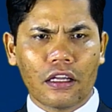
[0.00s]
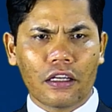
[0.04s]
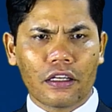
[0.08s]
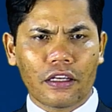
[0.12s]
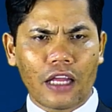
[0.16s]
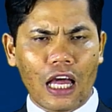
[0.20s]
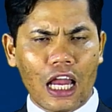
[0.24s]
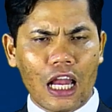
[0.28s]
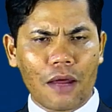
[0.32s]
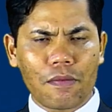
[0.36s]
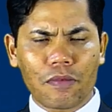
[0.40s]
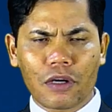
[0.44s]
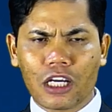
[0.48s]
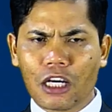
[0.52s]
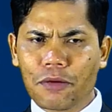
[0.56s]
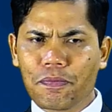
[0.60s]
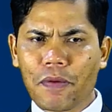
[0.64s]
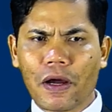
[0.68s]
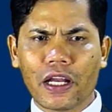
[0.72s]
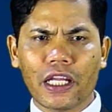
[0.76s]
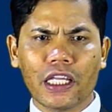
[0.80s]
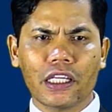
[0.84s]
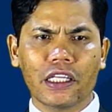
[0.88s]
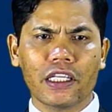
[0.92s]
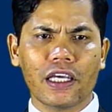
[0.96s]
dalam
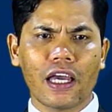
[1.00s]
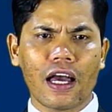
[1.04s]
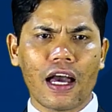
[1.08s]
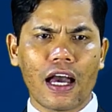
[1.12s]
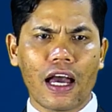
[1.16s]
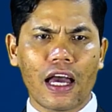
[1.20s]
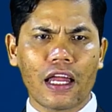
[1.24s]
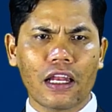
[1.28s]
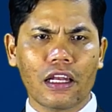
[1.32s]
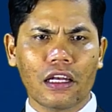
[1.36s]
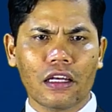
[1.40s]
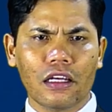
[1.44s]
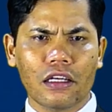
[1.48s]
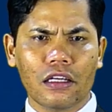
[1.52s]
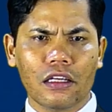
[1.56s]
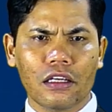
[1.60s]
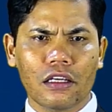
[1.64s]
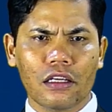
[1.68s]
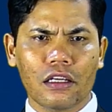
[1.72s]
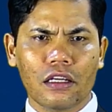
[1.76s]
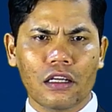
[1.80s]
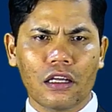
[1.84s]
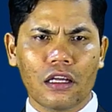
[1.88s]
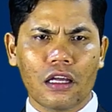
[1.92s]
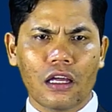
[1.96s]
kepanitiaan,
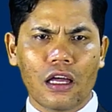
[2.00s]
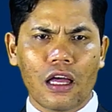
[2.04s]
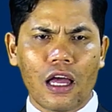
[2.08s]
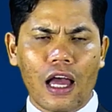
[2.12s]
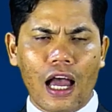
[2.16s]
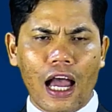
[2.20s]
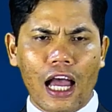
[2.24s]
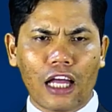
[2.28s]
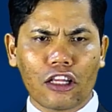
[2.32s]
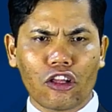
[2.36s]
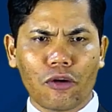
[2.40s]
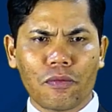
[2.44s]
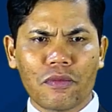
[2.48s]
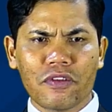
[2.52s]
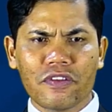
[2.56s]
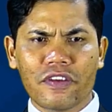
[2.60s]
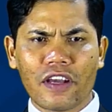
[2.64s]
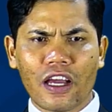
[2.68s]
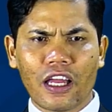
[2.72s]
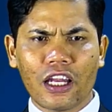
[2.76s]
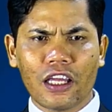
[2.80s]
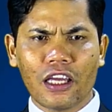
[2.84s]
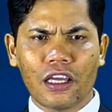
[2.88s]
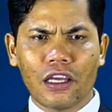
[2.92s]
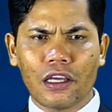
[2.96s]
atau
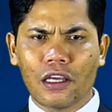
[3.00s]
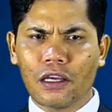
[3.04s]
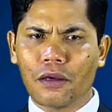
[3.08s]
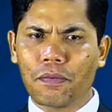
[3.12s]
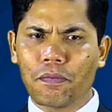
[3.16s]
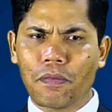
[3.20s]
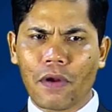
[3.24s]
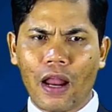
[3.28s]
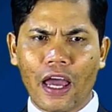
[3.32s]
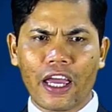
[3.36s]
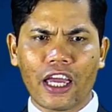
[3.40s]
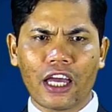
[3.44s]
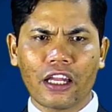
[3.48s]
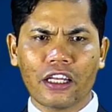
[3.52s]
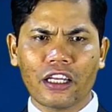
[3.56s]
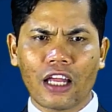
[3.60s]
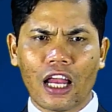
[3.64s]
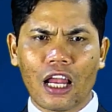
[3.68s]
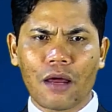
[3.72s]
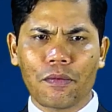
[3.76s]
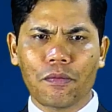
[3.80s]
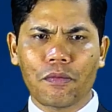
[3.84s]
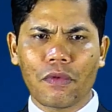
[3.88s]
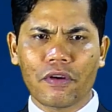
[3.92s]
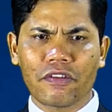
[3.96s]
menjadi pelayan
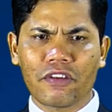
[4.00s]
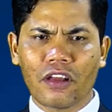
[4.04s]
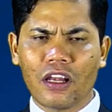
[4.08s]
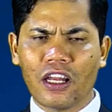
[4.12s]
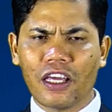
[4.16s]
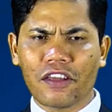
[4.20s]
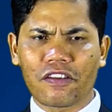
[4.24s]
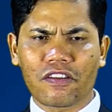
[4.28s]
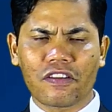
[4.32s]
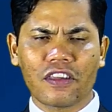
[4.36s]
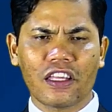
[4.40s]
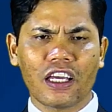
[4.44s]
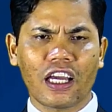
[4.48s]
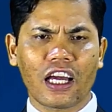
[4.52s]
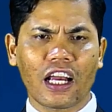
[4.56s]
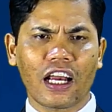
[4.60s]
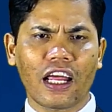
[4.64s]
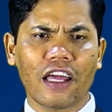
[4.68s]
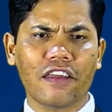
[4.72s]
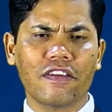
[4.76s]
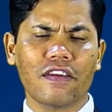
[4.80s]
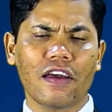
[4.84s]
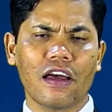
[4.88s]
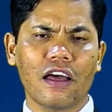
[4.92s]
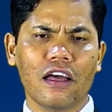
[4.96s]
dalam majelis di
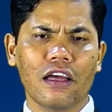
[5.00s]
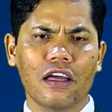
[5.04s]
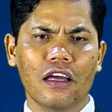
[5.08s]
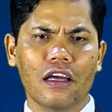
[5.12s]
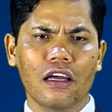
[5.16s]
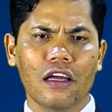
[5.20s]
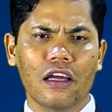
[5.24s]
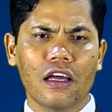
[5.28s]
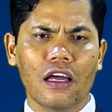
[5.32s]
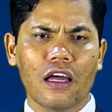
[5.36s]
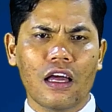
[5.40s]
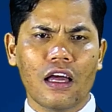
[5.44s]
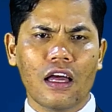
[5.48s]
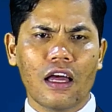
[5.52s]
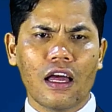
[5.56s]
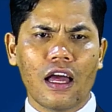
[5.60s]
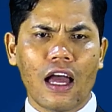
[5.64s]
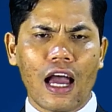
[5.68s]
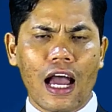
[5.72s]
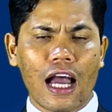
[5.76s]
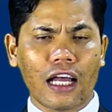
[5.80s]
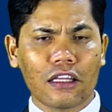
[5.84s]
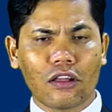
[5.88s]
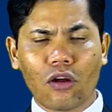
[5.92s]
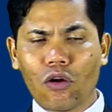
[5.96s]
gereja,
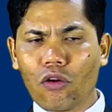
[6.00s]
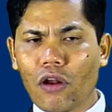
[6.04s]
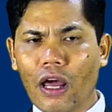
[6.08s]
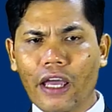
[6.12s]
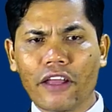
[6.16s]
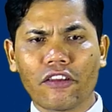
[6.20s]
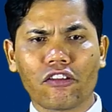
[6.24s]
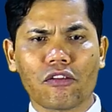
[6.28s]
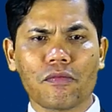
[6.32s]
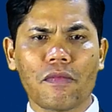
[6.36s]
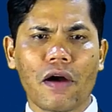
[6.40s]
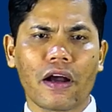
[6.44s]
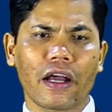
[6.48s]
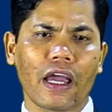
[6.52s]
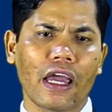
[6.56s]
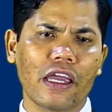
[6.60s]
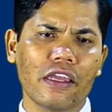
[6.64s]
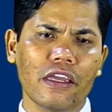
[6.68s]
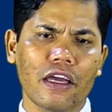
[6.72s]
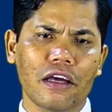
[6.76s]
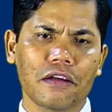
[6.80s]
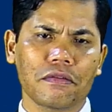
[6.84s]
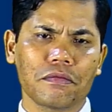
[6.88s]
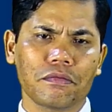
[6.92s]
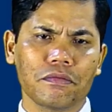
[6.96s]
atau lain
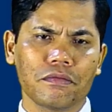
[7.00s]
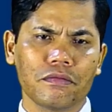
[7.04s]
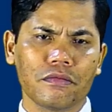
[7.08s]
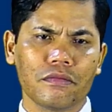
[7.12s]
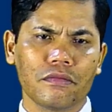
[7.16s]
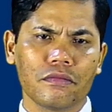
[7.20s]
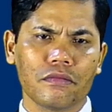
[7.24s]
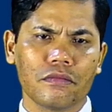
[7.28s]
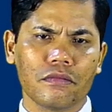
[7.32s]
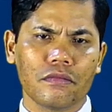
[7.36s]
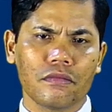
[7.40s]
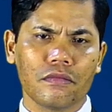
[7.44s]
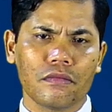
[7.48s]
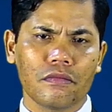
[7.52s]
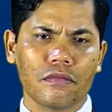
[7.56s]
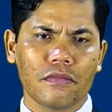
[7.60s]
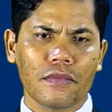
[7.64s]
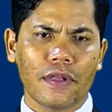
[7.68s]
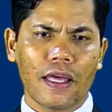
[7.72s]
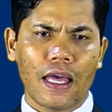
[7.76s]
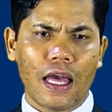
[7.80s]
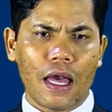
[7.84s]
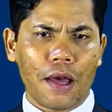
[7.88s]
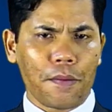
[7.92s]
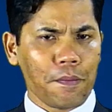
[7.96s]
sebagainya.
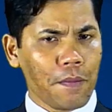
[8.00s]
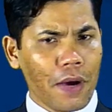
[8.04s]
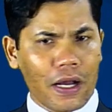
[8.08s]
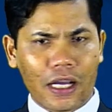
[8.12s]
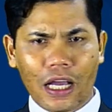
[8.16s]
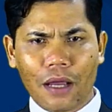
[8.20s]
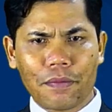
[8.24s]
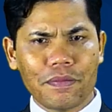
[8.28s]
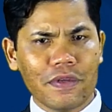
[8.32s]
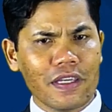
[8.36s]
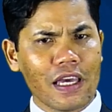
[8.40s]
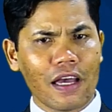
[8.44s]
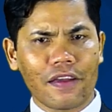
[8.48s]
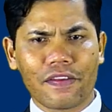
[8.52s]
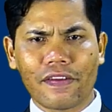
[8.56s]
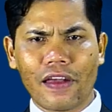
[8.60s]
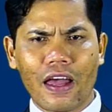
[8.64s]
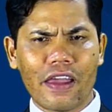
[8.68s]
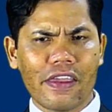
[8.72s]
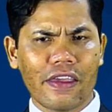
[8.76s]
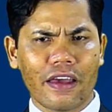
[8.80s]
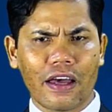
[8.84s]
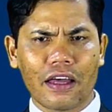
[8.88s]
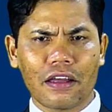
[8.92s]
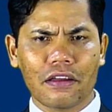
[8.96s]
Maka
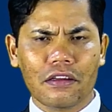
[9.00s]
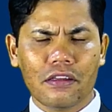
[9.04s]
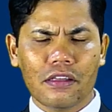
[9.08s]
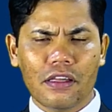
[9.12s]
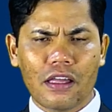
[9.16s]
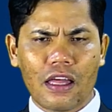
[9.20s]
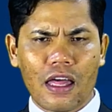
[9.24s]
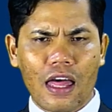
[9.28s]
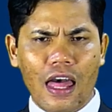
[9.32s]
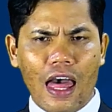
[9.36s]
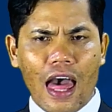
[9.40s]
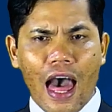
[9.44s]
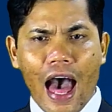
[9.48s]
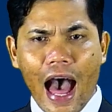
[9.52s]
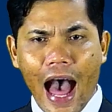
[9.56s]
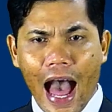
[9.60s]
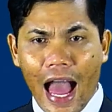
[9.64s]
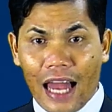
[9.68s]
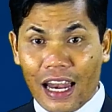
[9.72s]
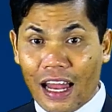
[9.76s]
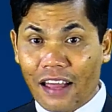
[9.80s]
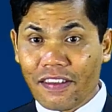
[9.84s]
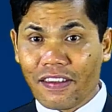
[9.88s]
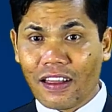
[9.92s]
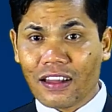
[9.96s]
biasanya,
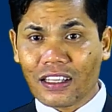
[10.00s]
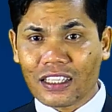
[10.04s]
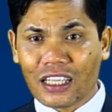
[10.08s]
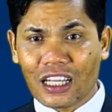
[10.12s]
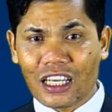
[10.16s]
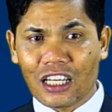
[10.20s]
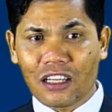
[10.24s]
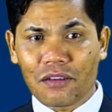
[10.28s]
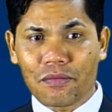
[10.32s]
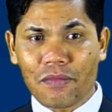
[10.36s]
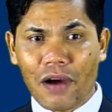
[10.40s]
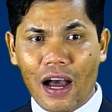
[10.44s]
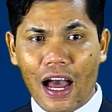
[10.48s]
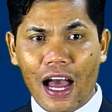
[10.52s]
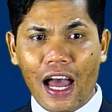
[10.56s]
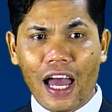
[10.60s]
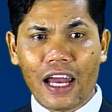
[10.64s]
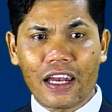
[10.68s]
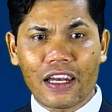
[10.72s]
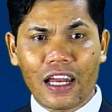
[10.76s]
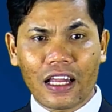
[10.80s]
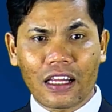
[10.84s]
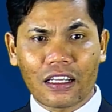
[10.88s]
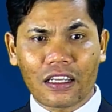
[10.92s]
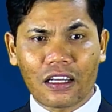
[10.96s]
alasan kelemahan
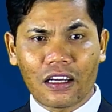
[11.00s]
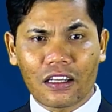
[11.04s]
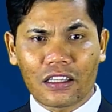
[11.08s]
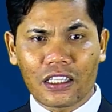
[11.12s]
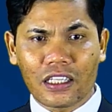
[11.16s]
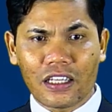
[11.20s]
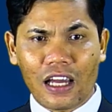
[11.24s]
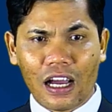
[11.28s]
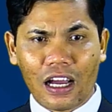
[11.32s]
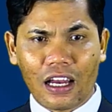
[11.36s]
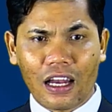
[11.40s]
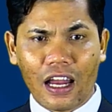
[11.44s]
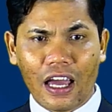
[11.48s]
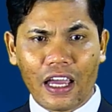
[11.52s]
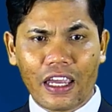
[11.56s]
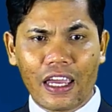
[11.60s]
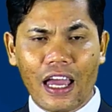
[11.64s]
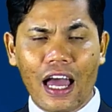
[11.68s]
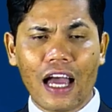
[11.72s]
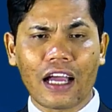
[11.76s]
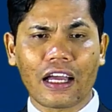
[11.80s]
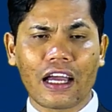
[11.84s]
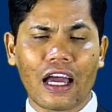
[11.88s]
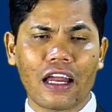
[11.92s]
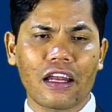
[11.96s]
dan
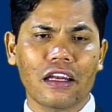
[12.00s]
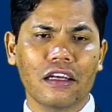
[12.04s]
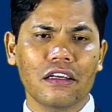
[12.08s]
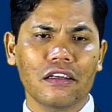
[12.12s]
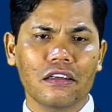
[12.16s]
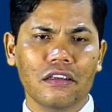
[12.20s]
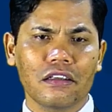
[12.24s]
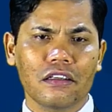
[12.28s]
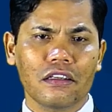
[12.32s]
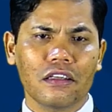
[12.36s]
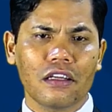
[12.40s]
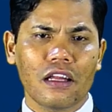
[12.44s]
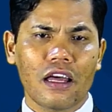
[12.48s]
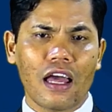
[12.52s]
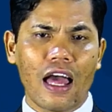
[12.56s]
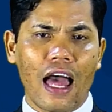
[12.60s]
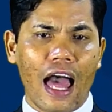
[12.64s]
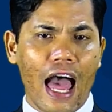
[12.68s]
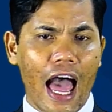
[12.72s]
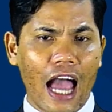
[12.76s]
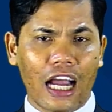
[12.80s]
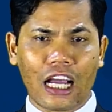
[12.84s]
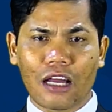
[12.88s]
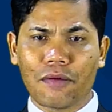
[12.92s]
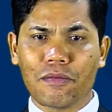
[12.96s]
ketidaklayakan
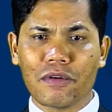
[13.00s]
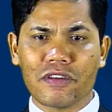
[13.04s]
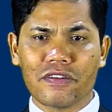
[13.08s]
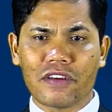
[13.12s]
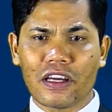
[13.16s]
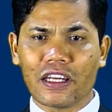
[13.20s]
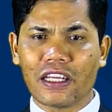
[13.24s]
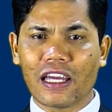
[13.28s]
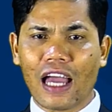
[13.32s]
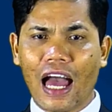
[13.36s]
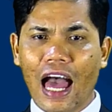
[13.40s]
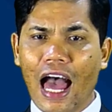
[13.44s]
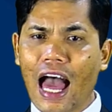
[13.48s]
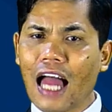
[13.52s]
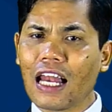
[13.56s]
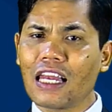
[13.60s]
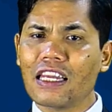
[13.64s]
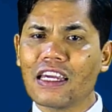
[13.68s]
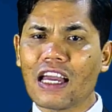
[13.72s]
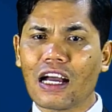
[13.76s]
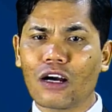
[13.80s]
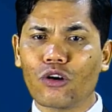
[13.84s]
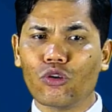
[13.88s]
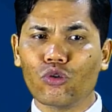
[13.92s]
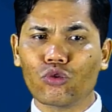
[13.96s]
akan menjadi hal
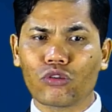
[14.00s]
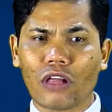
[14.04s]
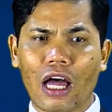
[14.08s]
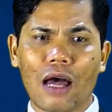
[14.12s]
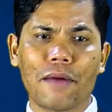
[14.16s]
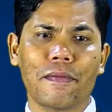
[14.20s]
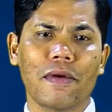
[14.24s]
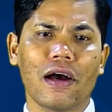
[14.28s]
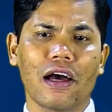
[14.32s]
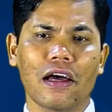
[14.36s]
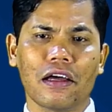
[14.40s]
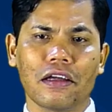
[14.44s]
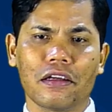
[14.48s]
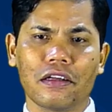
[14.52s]
yang utama